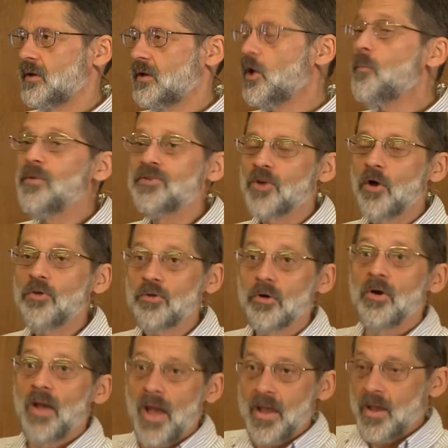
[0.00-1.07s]
Io ho
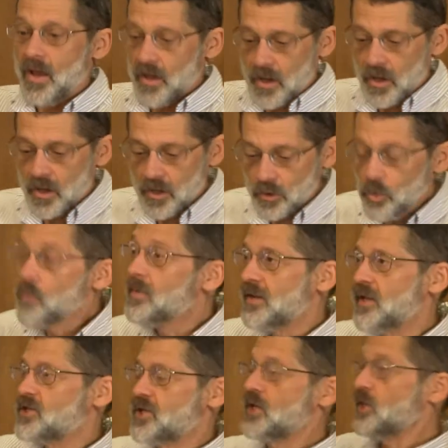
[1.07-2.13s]
bisogno, e, e lui mi
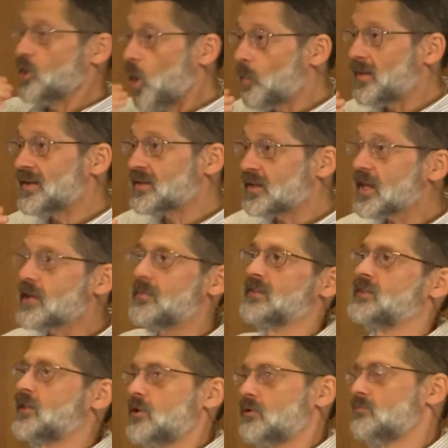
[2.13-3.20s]
dice di non mentire, ma
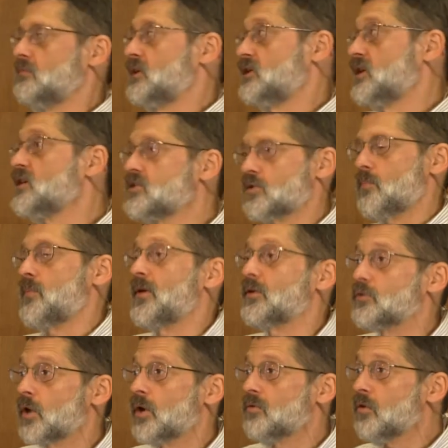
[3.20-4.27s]
se non mentisco
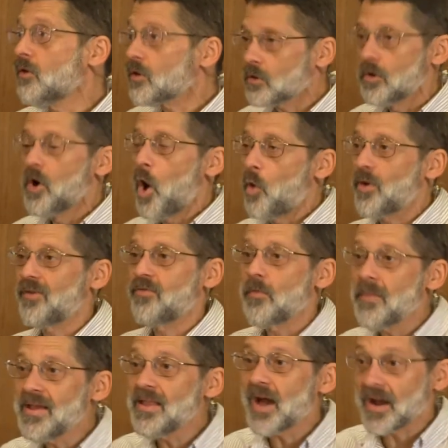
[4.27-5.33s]
perdo lavoro, ho una
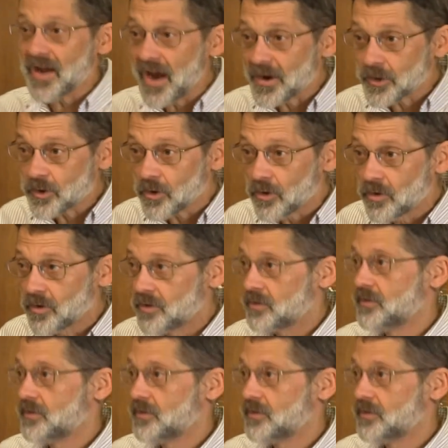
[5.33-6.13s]
famiglia a carico.